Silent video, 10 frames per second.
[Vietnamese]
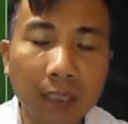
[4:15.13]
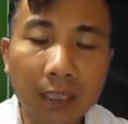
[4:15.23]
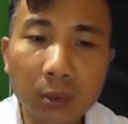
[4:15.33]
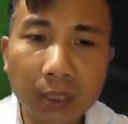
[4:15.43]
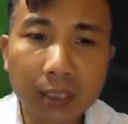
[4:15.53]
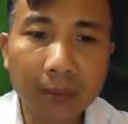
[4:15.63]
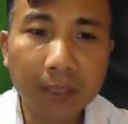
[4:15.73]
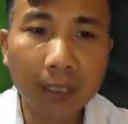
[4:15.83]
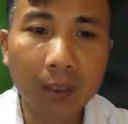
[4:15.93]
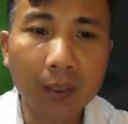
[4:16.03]
Và cái lưu ý tiếp
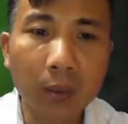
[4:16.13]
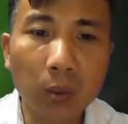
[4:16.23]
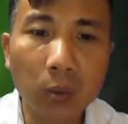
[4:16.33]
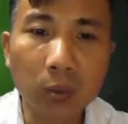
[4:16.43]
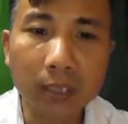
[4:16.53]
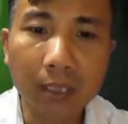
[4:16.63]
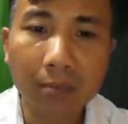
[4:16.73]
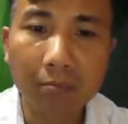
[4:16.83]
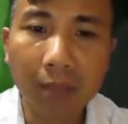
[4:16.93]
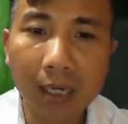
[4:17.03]
theo là đu đủ
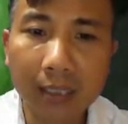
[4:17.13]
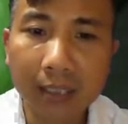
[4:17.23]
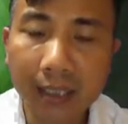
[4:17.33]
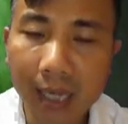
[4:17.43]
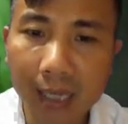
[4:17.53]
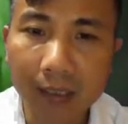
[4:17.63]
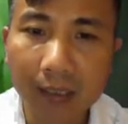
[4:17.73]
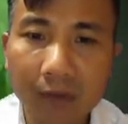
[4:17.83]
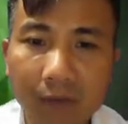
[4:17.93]
xanh mang cái tính hàn,